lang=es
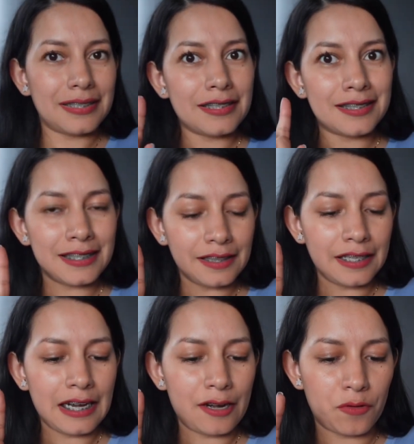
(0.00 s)
Sí
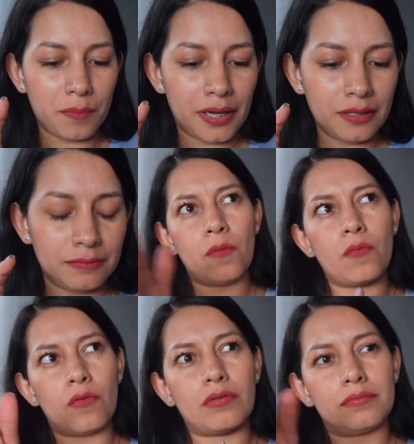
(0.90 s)
tiene aroma
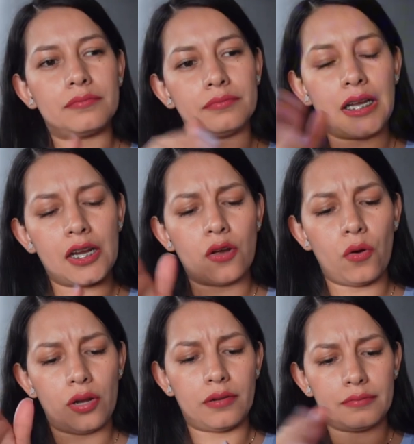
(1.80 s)
como
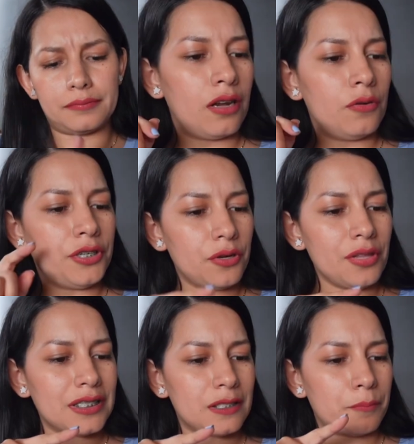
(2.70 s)
alcohol. Lo único
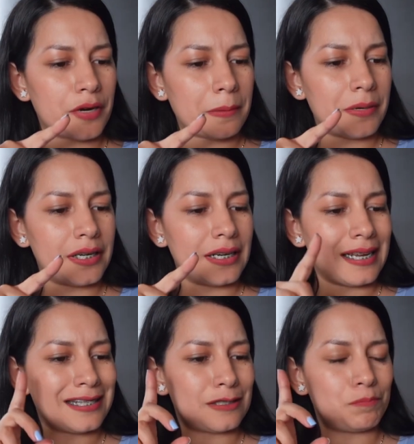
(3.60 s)
de este primer,
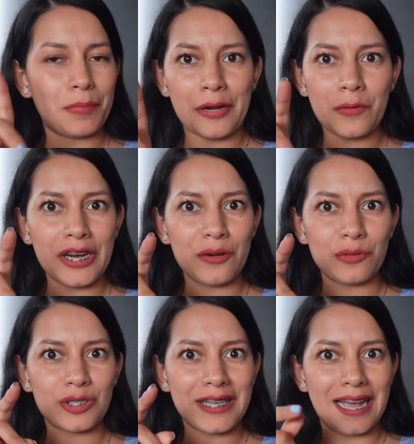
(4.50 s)
espero que
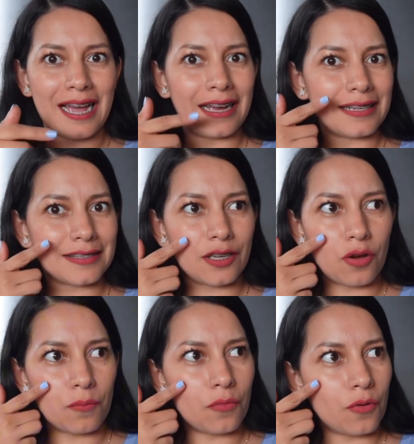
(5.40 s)
no se haga así
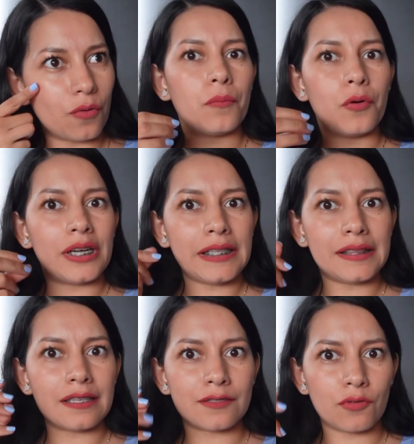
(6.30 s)
como
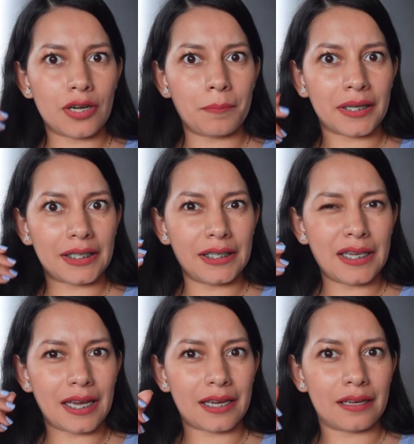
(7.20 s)
bolitas con el
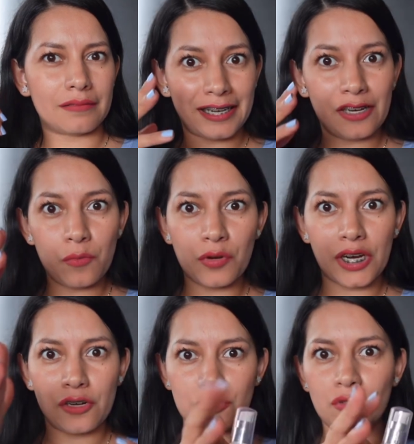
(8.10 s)
maquillaje, como
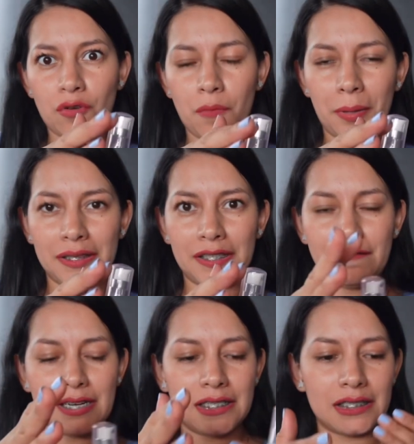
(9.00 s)
que no son
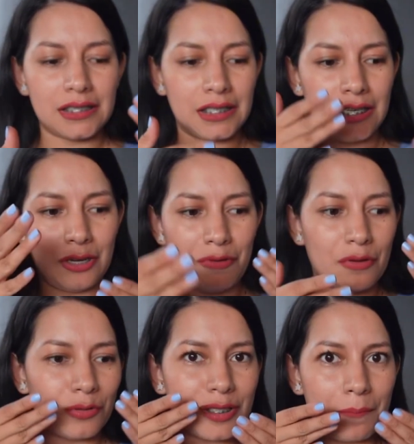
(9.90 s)
compatibles y
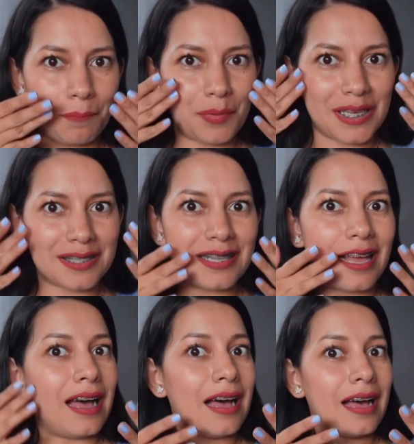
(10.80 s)
luego se
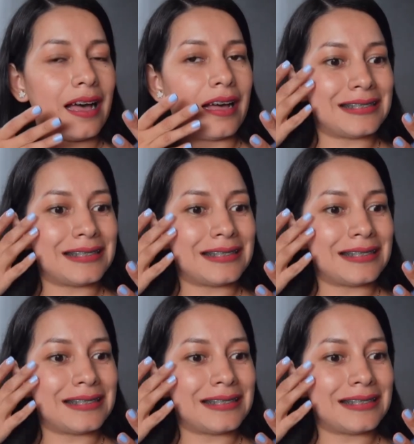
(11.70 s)
empieza a